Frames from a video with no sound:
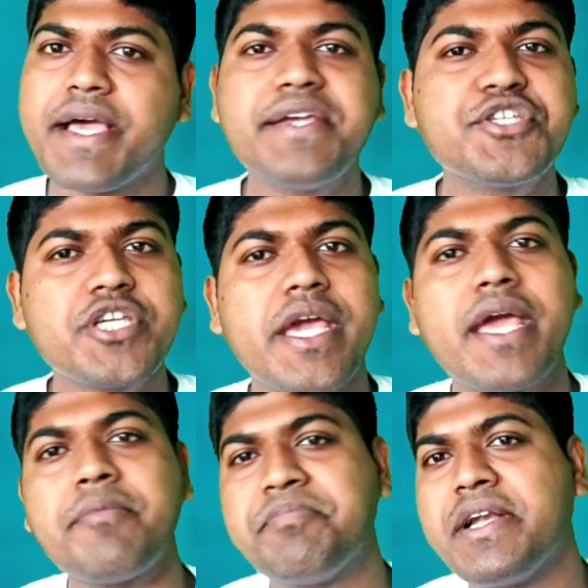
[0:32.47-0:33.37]
साइज क्या
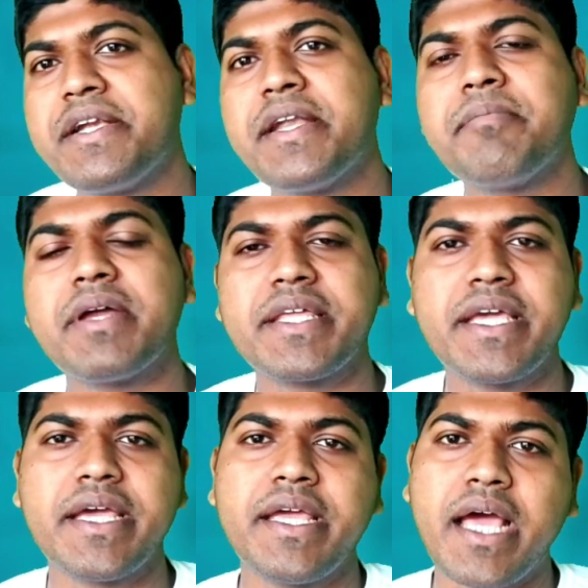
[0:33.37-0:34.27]
है बिल्ड नंबर
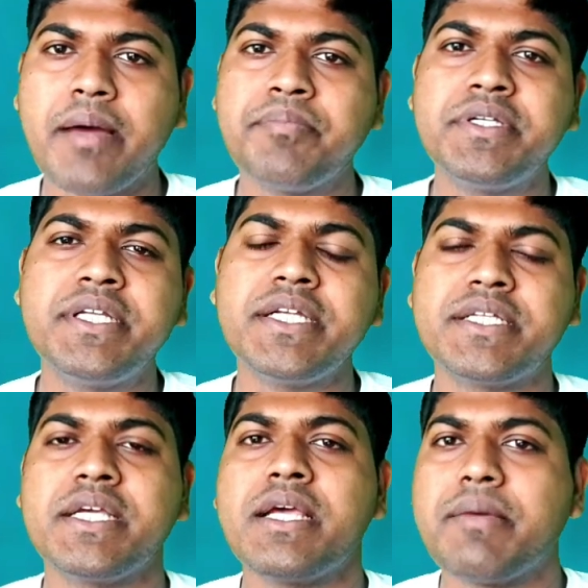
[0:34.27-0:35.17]
क्या है
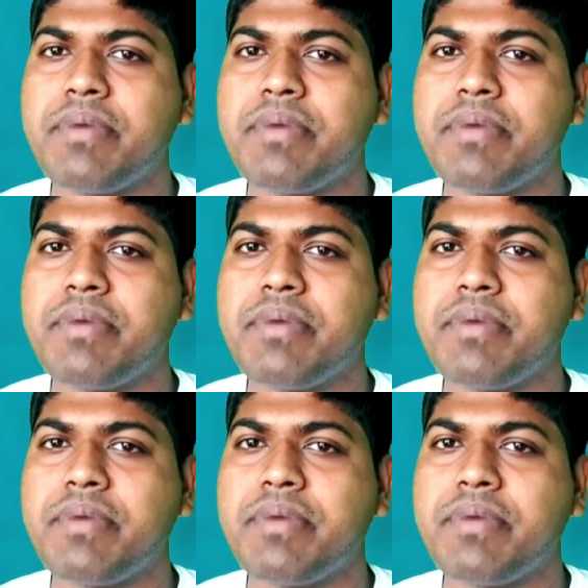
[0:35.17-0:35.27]
अपडेट